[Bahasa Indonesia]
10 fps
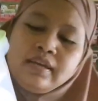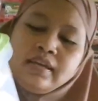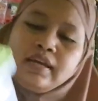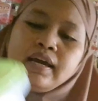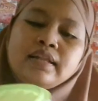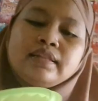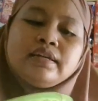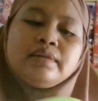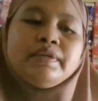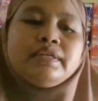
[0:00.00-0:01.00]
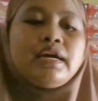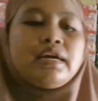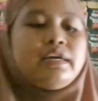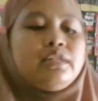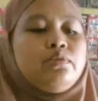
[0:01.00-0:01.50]
ini karena tadi
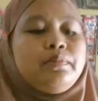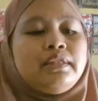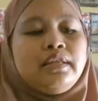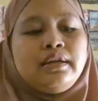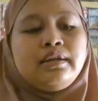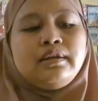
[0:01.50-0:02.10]
minyaknya itu mandan